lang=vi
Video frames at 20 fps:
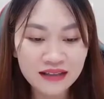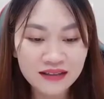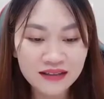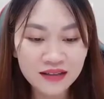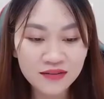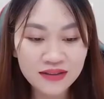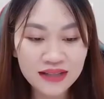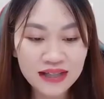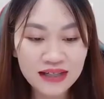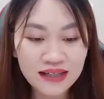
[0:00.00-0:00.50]

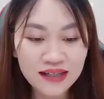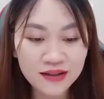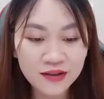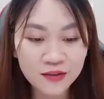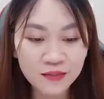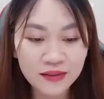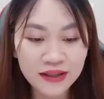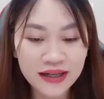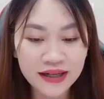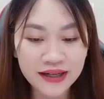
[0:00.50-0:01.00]
dâu tây liên
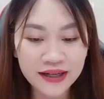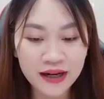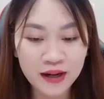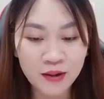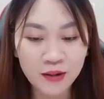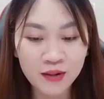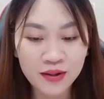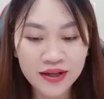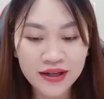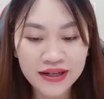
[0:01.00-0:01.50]
tục gật
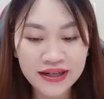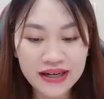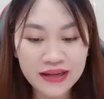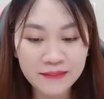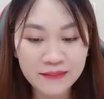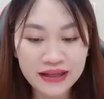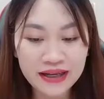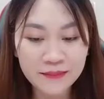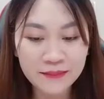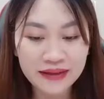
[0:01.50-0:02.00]
đầu,
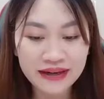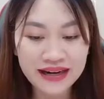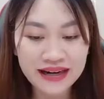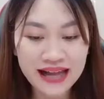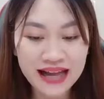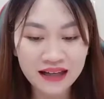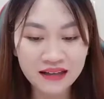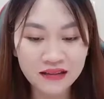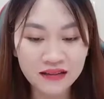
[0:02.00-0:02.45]
đem camera